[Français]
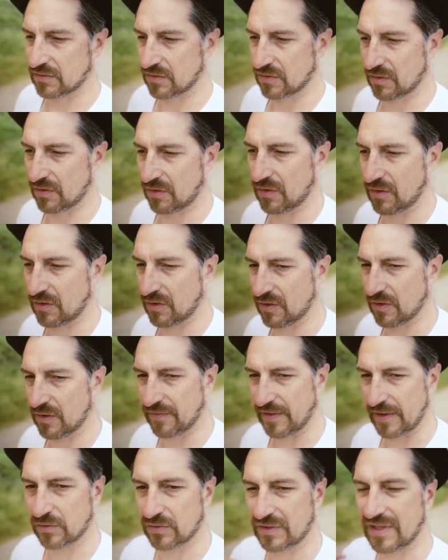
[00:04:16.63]
Euh,
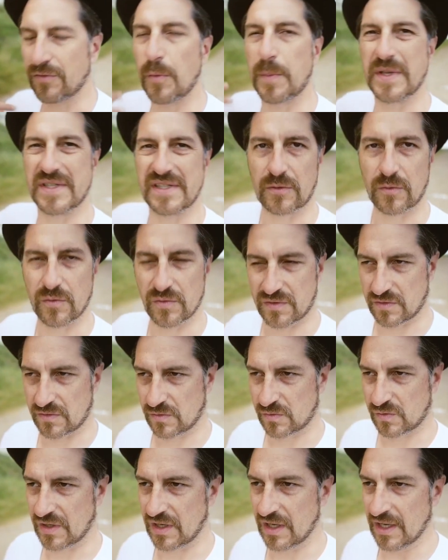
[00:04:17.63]
enfin, de développer cette conscience
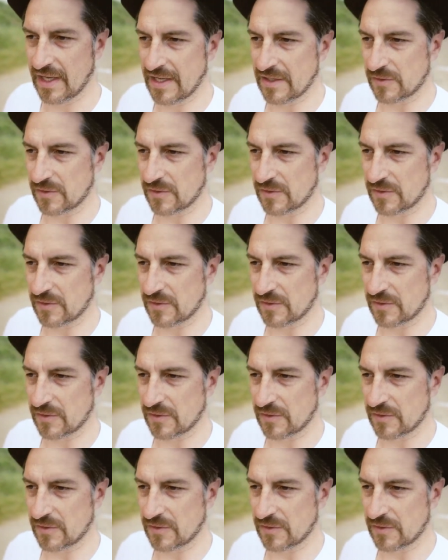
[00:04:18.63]
de soi.